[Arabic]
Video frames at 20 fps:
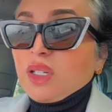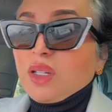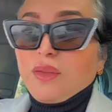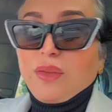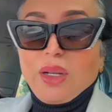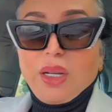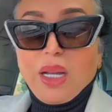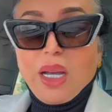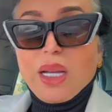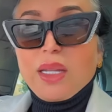
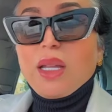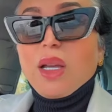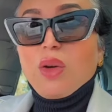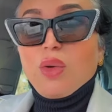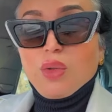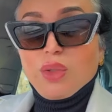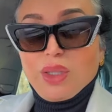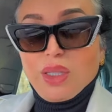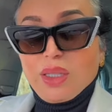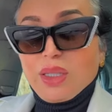فلهذا
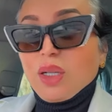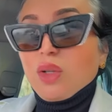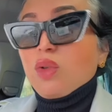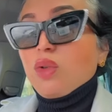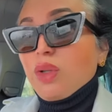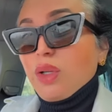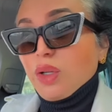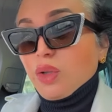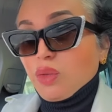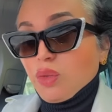خوتي
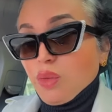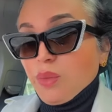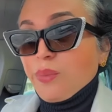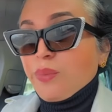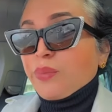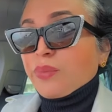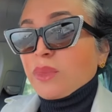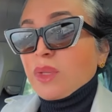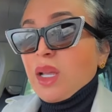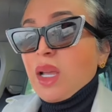تنقول لكم
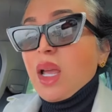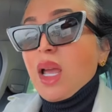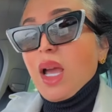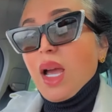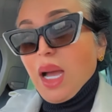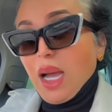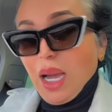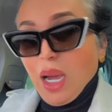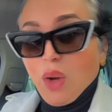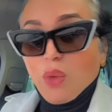
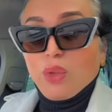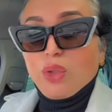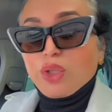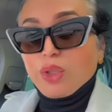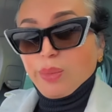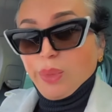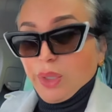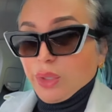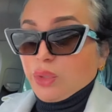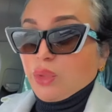حاولوا
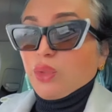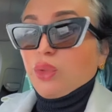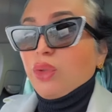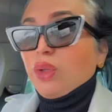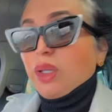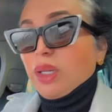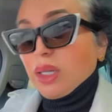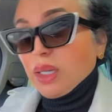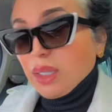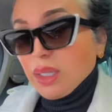تبعدوا
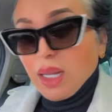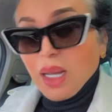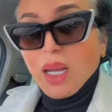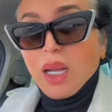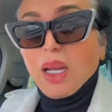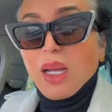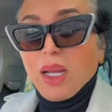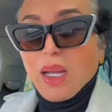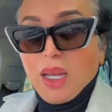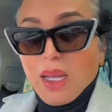على
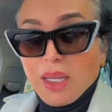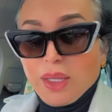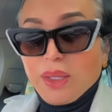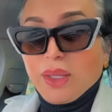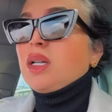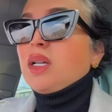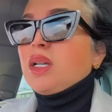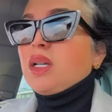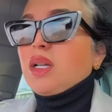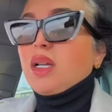هاد
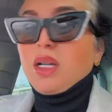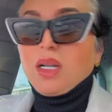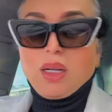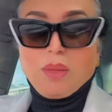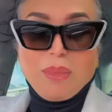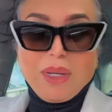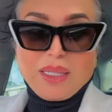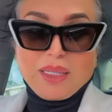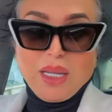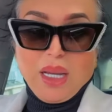
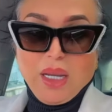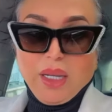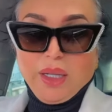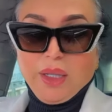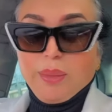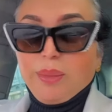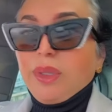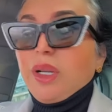مصائب